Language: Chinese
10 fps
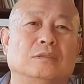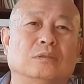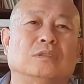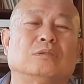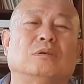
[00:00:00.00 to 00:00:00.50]

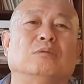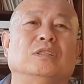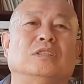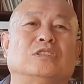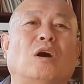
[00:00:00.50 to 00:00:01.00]
就是所
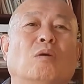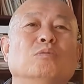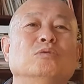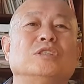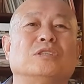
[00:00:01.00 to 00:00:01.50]
谓的草
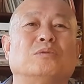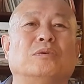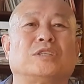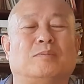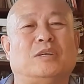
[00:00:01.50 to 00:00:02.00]
木植
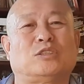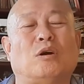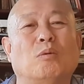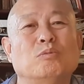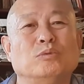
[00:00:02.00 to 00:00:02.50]
物，什么
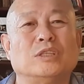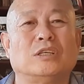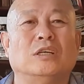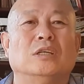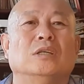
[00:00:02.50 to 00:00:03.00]
草木的